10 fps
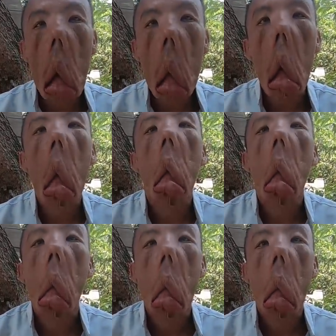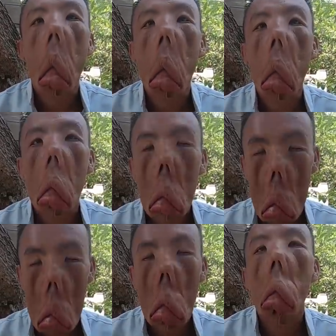thương đến bây giờ vẫn
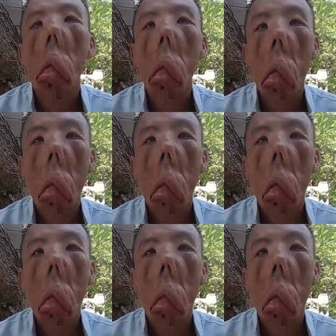còn thương hả